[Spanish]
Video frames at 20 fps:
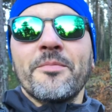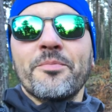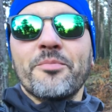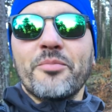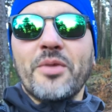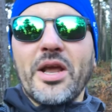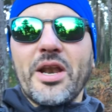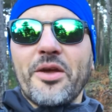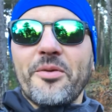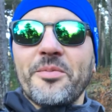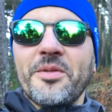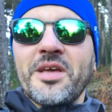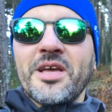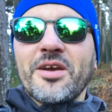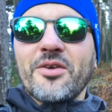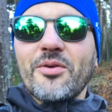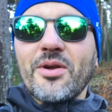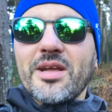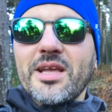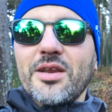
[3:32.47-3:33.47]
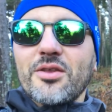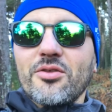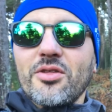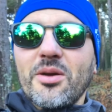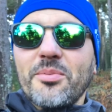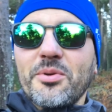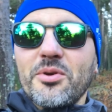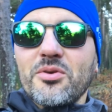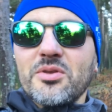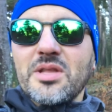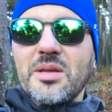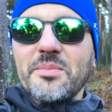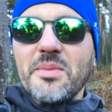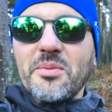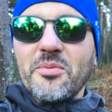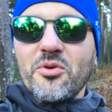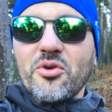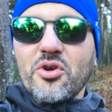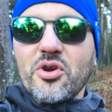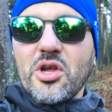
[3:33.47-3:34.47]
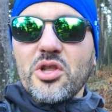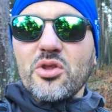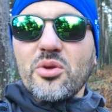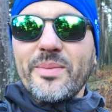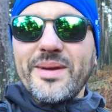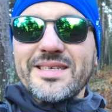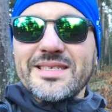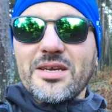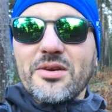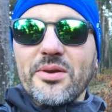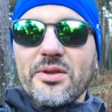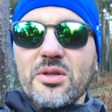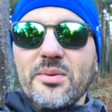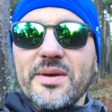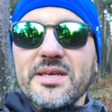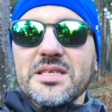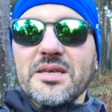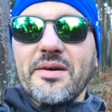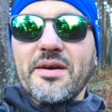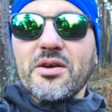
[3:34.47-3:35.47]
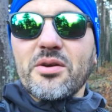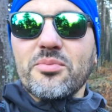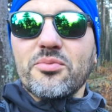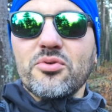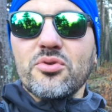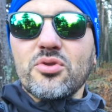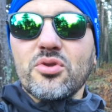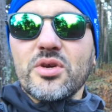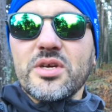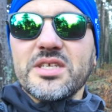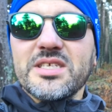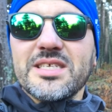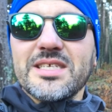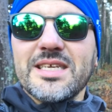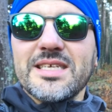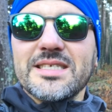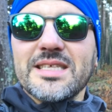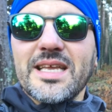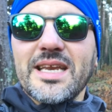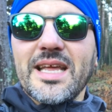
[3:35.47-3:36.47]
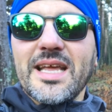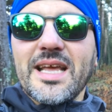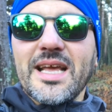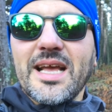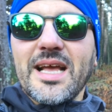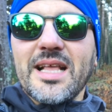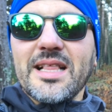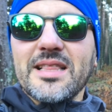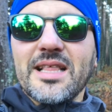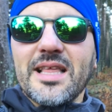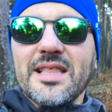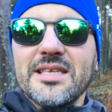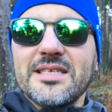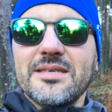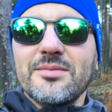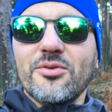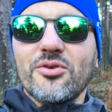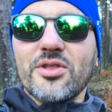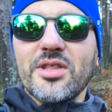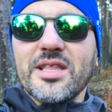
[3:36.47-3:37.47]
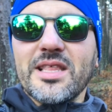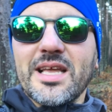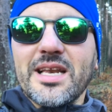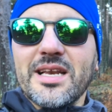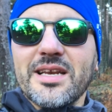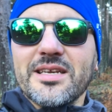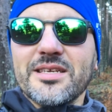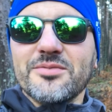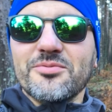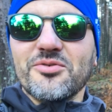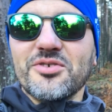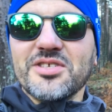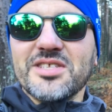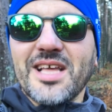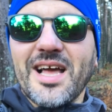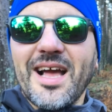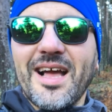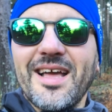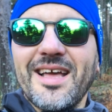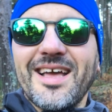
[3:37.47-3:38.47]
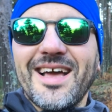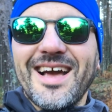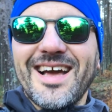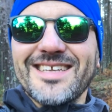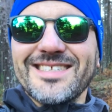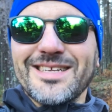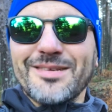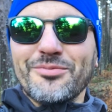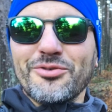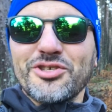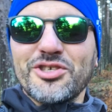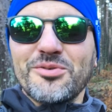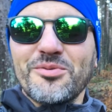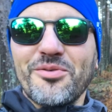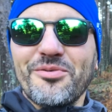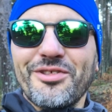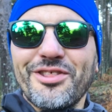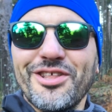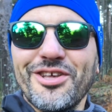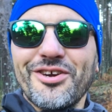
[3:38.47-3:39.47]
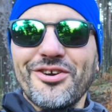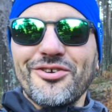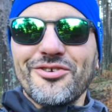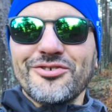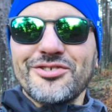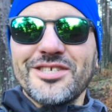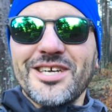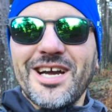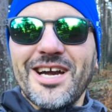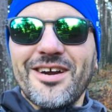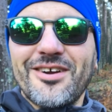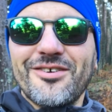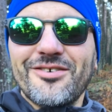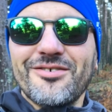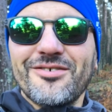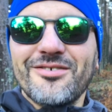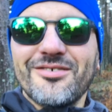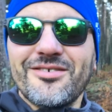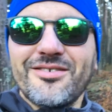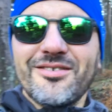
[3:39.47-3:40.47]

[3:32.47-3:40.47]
Bueno, cualquier duda o pregunta envíame un correo a tomás, tomásnavarro.es y estaré encantadísimo de darle respuesta. Hasta el próximo vídeo, chao.